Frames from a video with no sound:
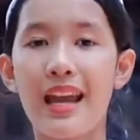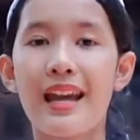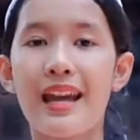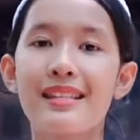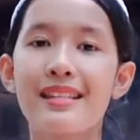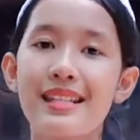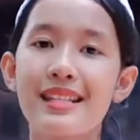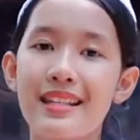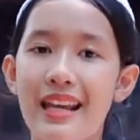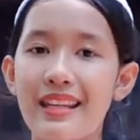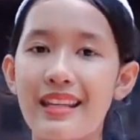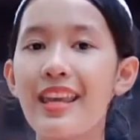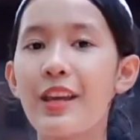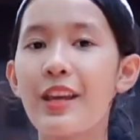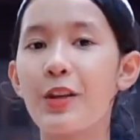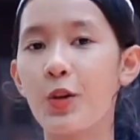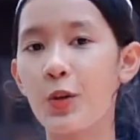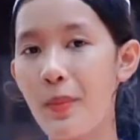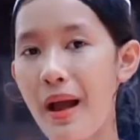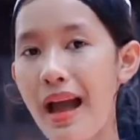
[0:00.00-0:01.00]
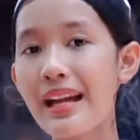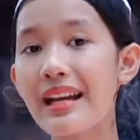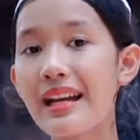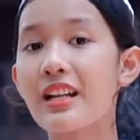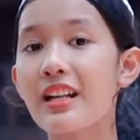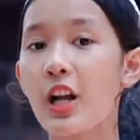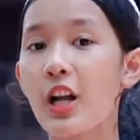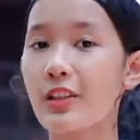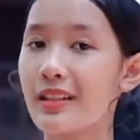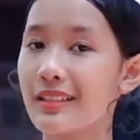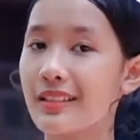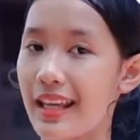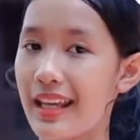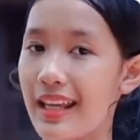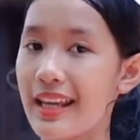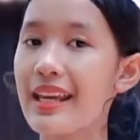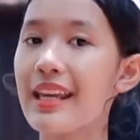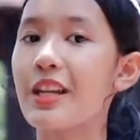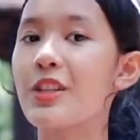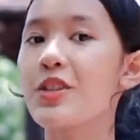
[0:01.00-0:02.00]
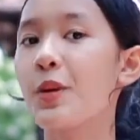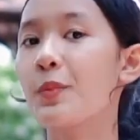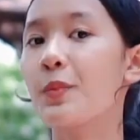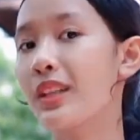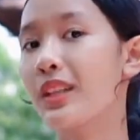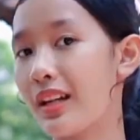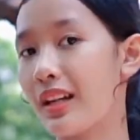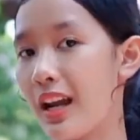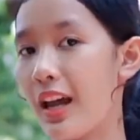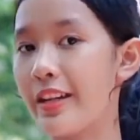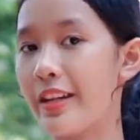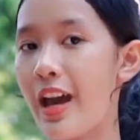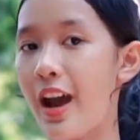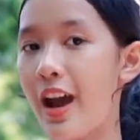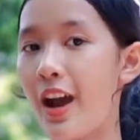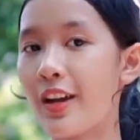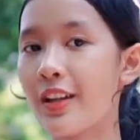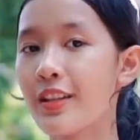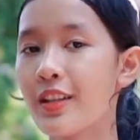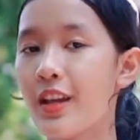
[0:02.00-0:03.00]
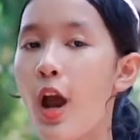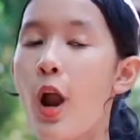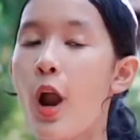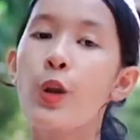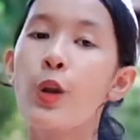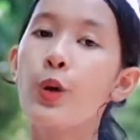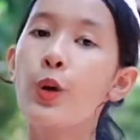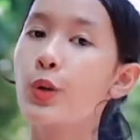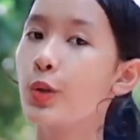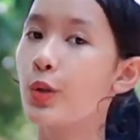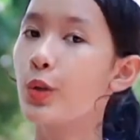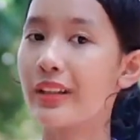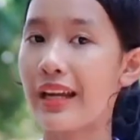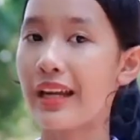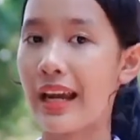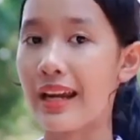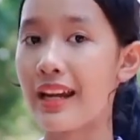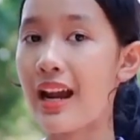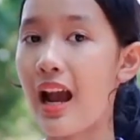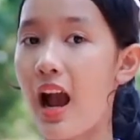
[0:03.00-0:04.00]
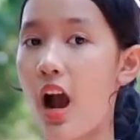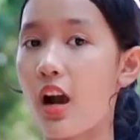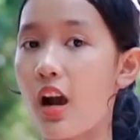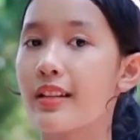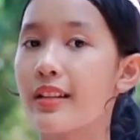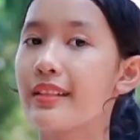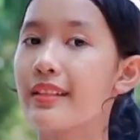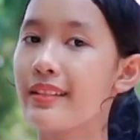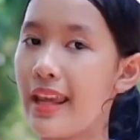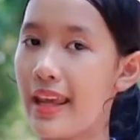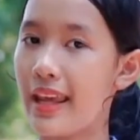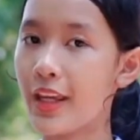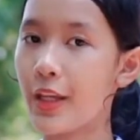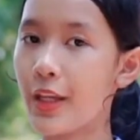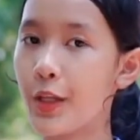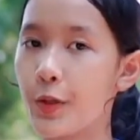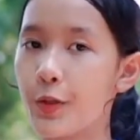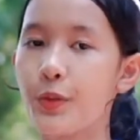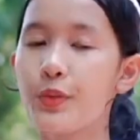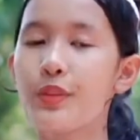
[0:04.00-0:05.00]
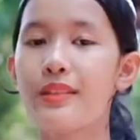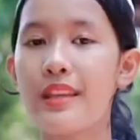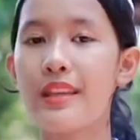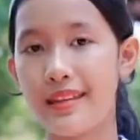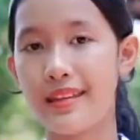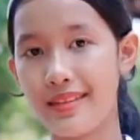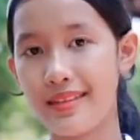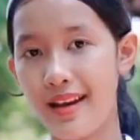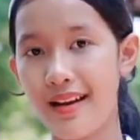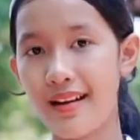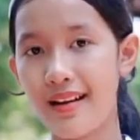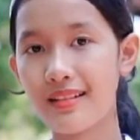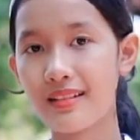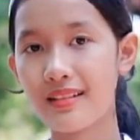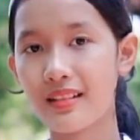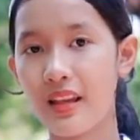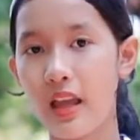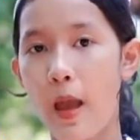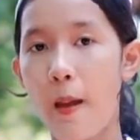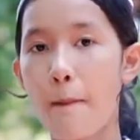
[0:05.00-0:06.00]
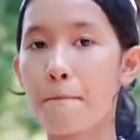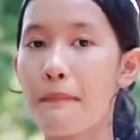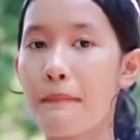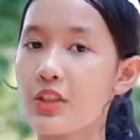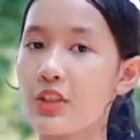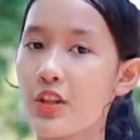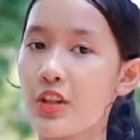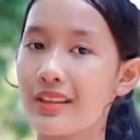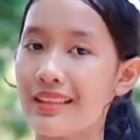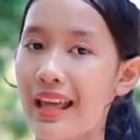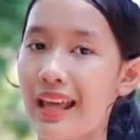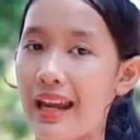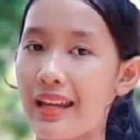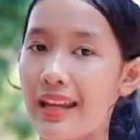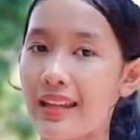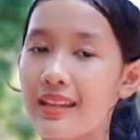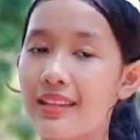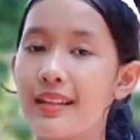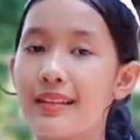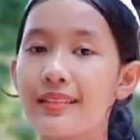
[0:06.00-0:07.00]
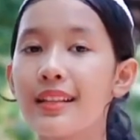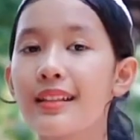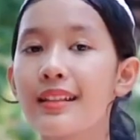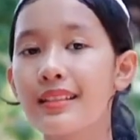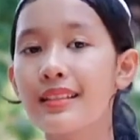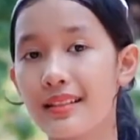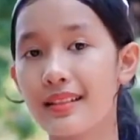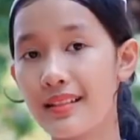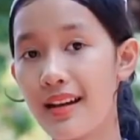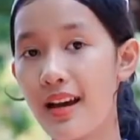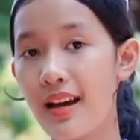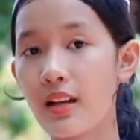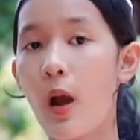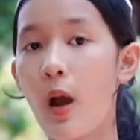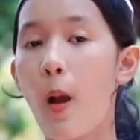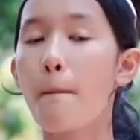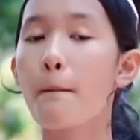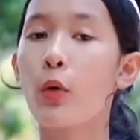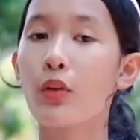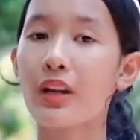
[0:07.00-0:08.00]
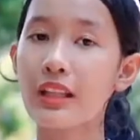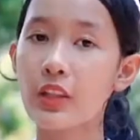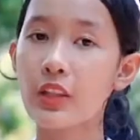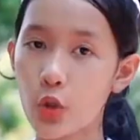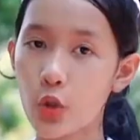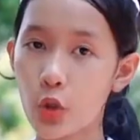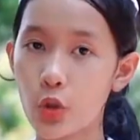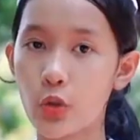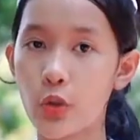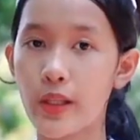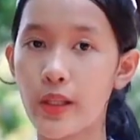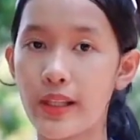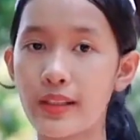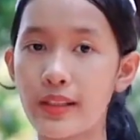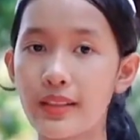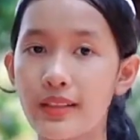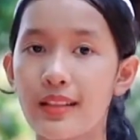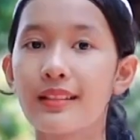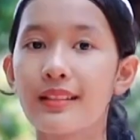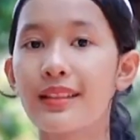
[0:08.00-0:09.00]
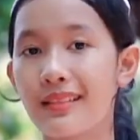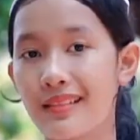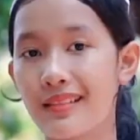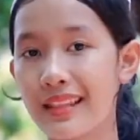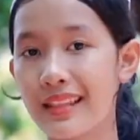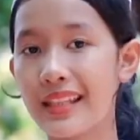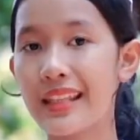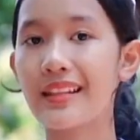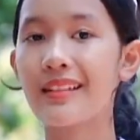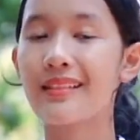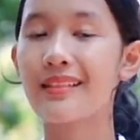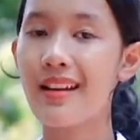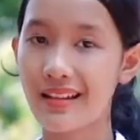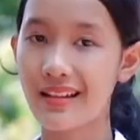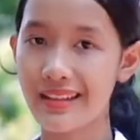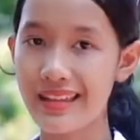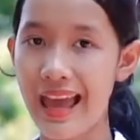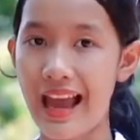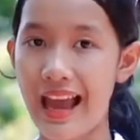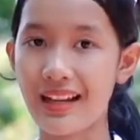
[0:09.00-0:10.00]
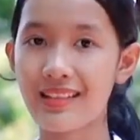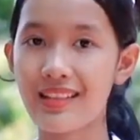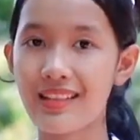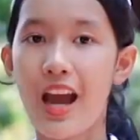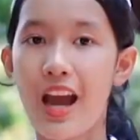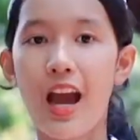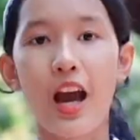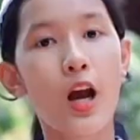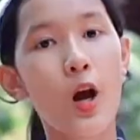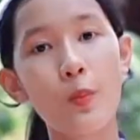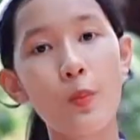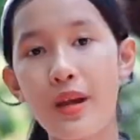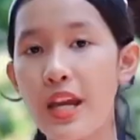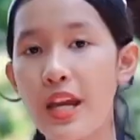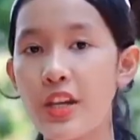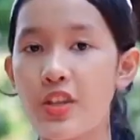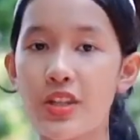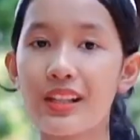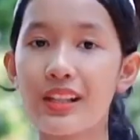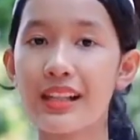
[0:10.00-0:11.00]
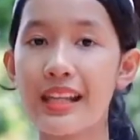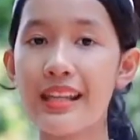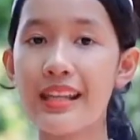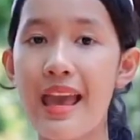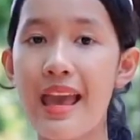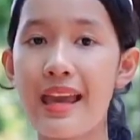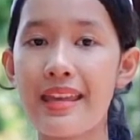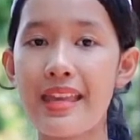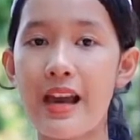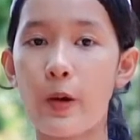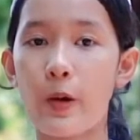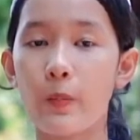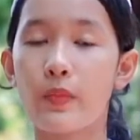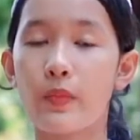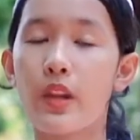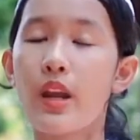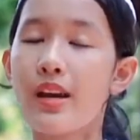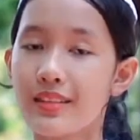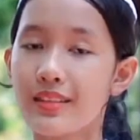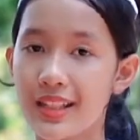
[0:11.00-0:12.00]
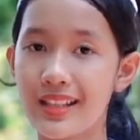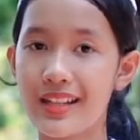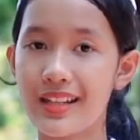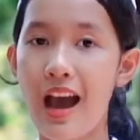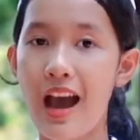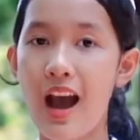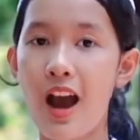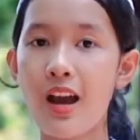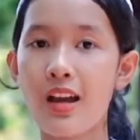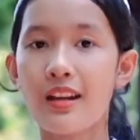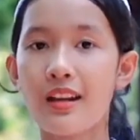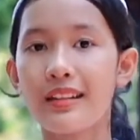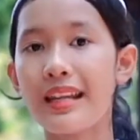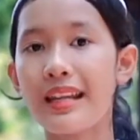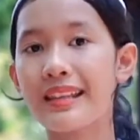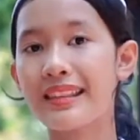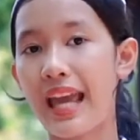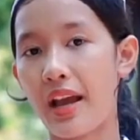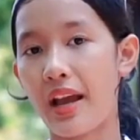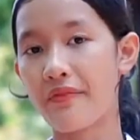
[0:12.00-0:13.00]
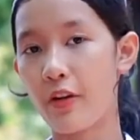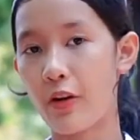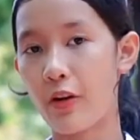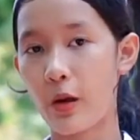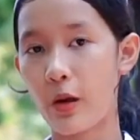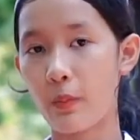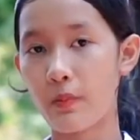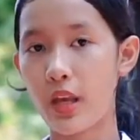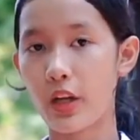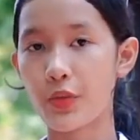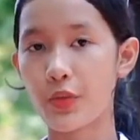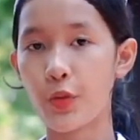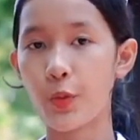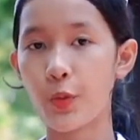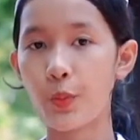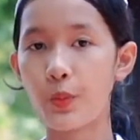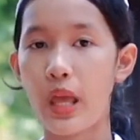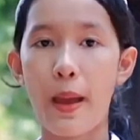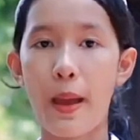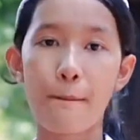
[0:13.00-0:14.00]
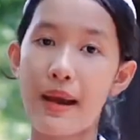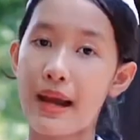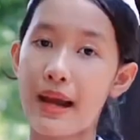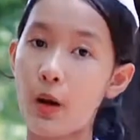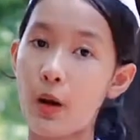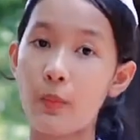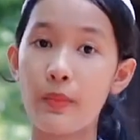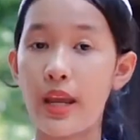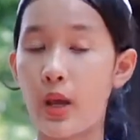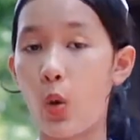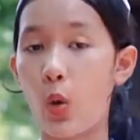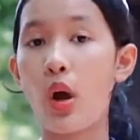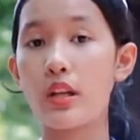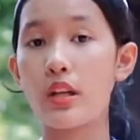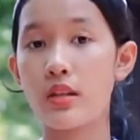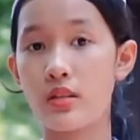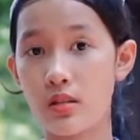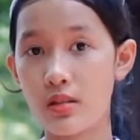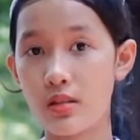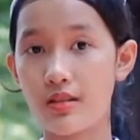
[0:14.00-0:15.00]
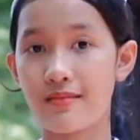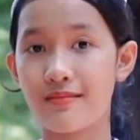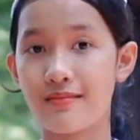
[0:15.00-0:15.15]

Sự giản dị của bác còn được thể hiện trong từng lời nói, luôn luôn ngắn gọn, dễ hiểu, dễ nhớ bác truyền tải những tư tưởng lớn một cách nhuần nhuyễn, tự nhiên, đơn giản, không hề triết lý dài dòng, từ đó đi thẳng vào lòng dân chúng mà không hề khoa trương.